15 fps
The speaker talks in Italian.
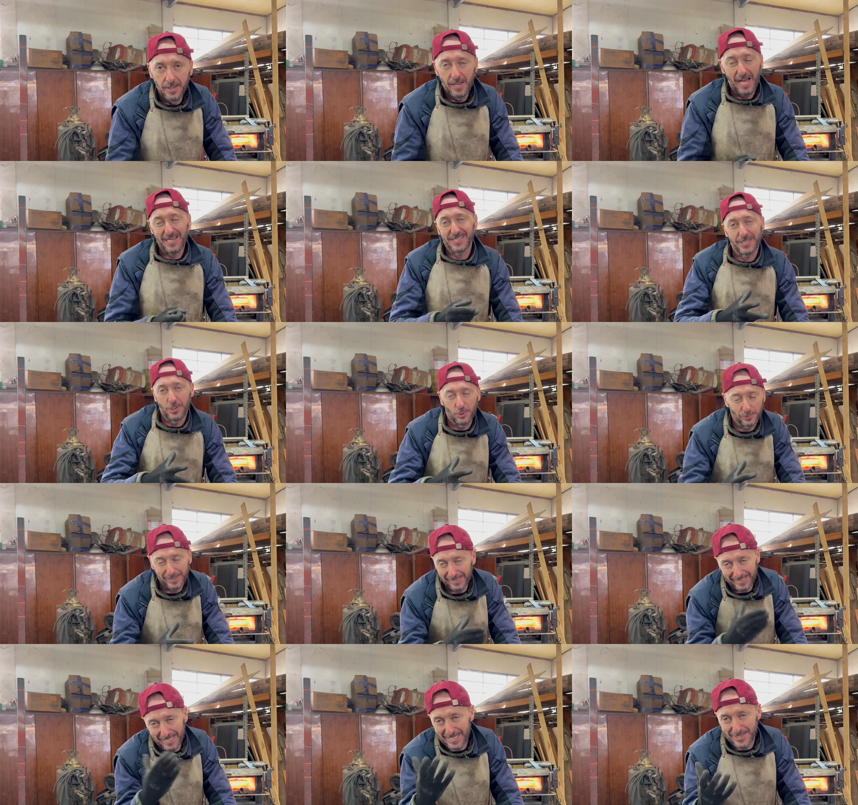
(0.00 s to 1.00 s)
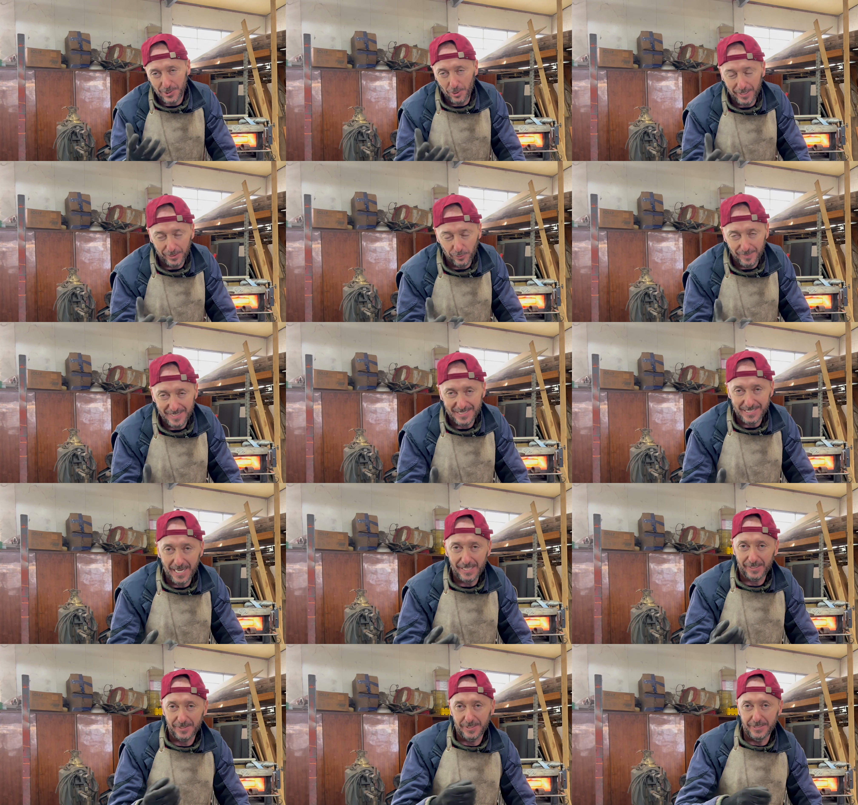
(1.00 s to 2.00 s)
A seconda della zona dove
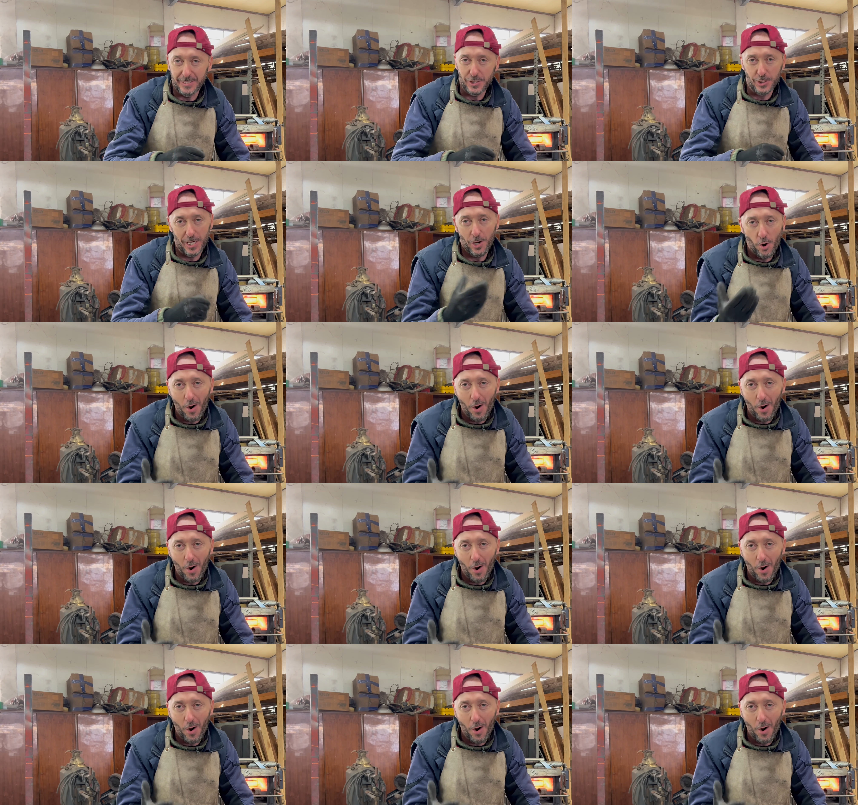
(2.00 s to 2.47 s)
siete si dice